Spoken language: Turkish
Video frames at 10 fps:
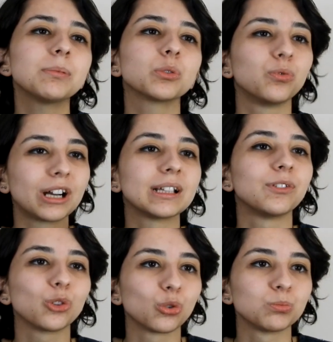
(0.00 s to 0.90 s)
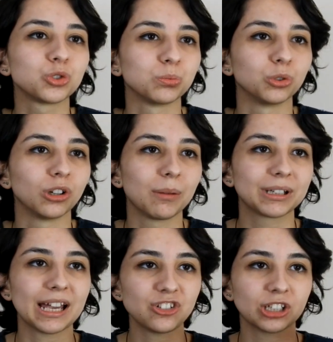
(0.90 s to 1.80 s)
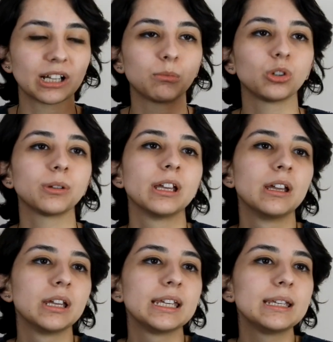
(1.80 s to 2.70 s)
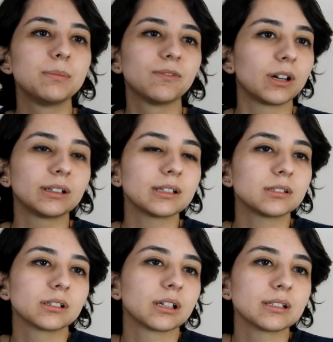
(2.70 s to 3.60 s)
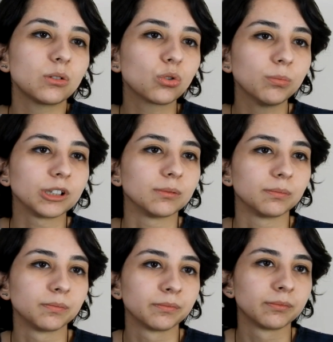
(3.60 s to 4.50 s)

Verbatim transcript: Tabii ki ufak tefek okumuşumdur. Ama gerçekten böyle iyi bir fantastik eser okumadım.